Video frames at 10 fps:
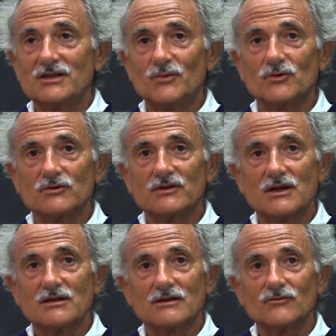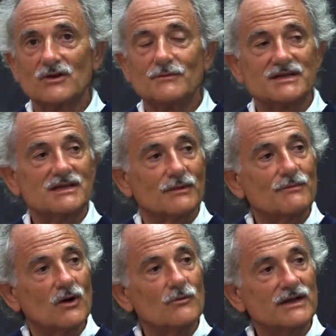bon dans, dans, toutes les matières, mais
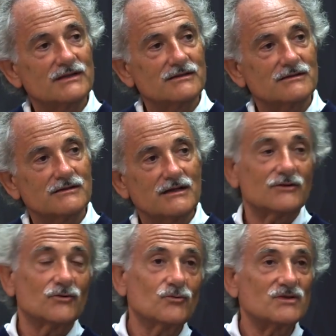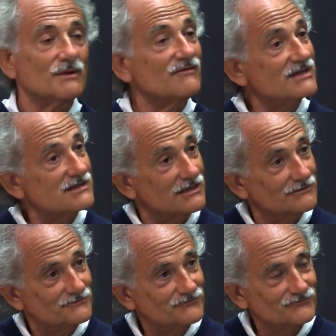pas en maths. Et là, du coup, ça m'a
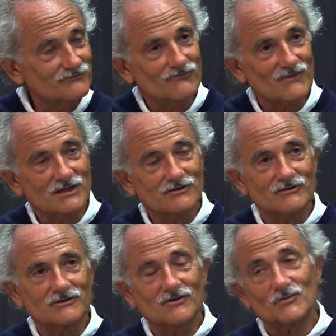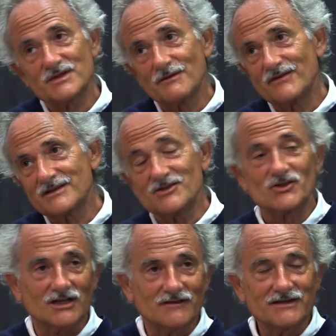vexé. Donc, comme ça m'a vexé,
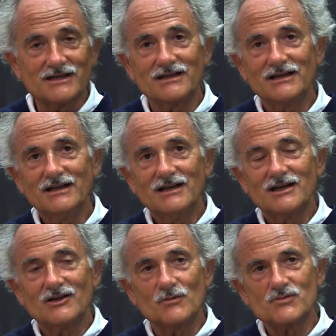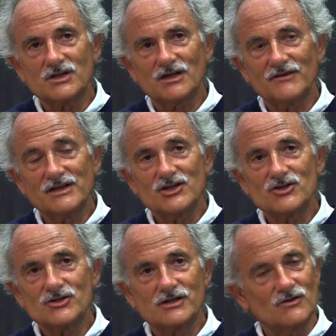j'ai travaillé. Comme j'ai
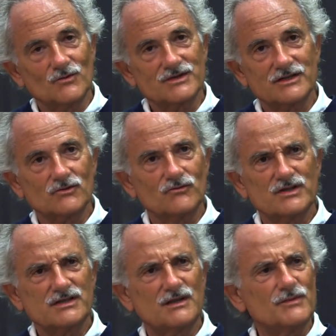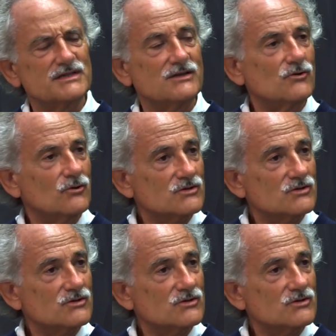travaillé, j'ai commencé à trouver que c'était pas si nul